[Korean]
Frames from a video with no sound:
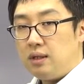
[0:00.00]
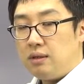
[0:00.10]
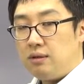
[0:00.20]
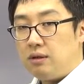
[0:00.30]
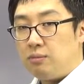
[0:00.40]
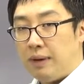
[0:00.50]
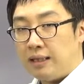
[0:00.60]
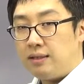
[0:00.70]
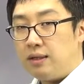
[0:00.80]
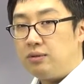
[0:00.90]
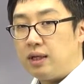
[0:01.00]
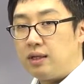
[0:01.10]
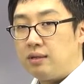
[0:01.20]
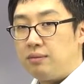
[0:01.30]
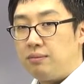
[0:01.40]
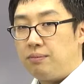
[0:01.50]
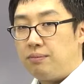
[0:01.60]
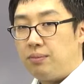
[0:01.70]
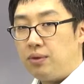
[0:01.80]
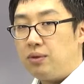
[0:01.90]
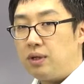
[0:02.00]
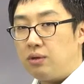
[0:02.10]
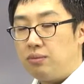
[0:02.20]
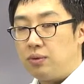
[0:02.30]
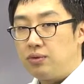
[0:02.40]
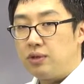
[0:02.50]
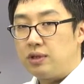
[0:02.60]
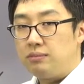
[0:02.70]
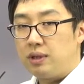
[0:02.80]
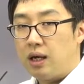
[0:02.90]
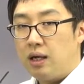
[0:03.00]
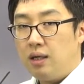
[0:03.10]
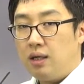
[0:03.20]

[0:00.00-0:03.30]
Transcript: 어 많이 사용되는 표현이라고 볼 수 있습니다.